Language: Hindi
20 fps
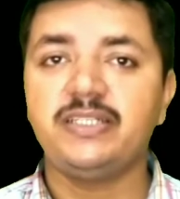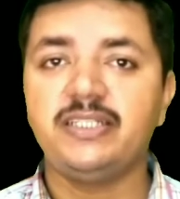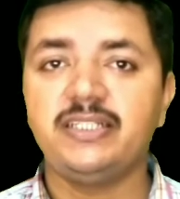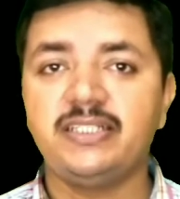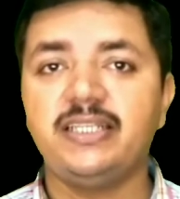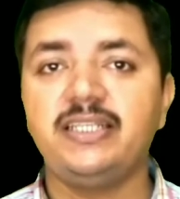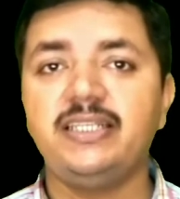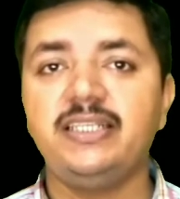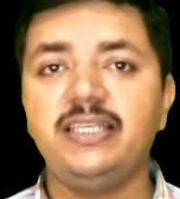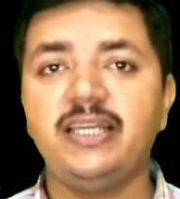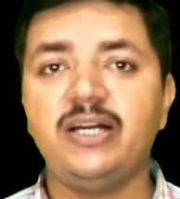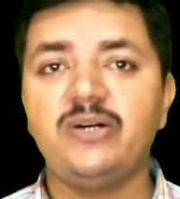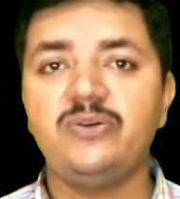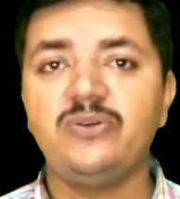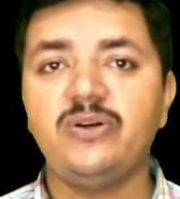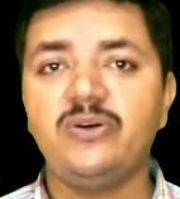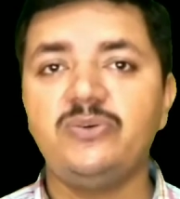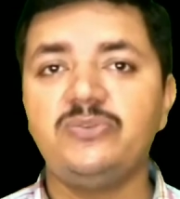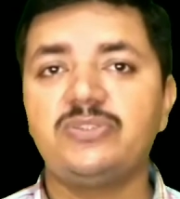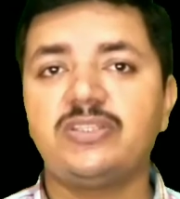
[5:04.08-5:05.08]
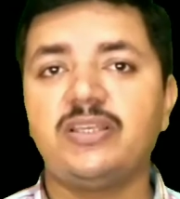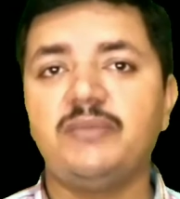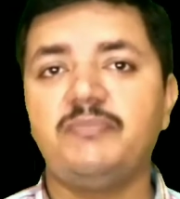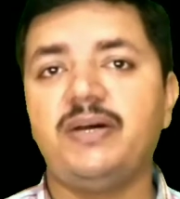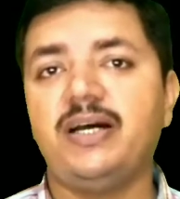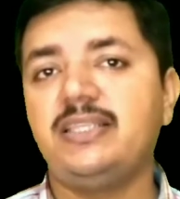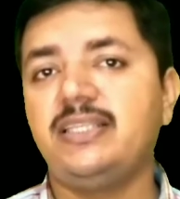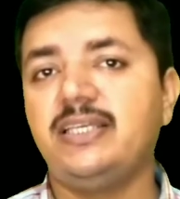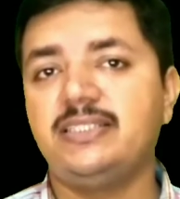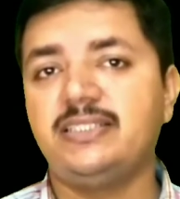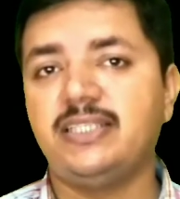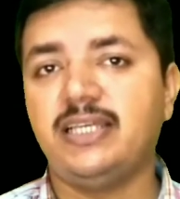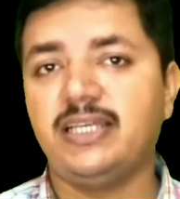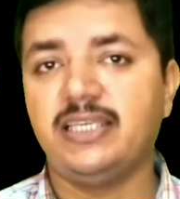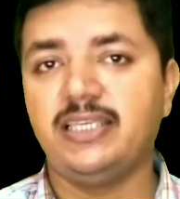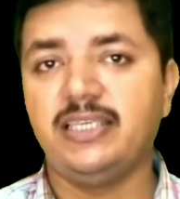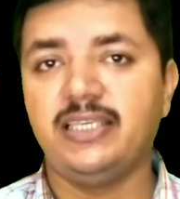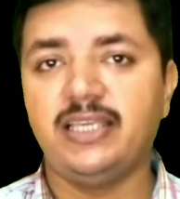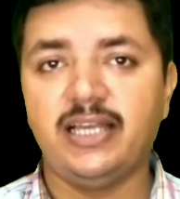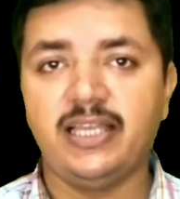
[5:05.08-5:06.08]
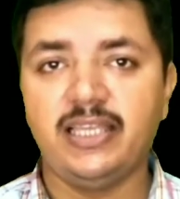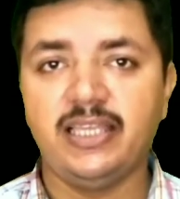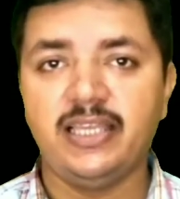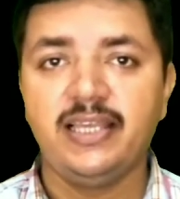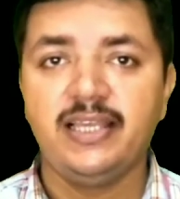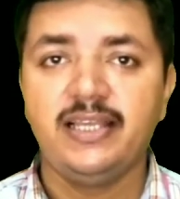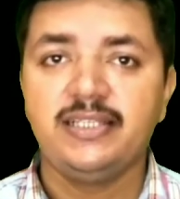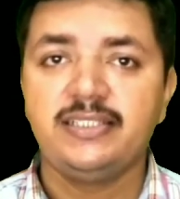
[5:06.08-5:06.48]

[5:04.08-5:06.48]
निर्णय लिया होगा उसके बाद ऐसा किया है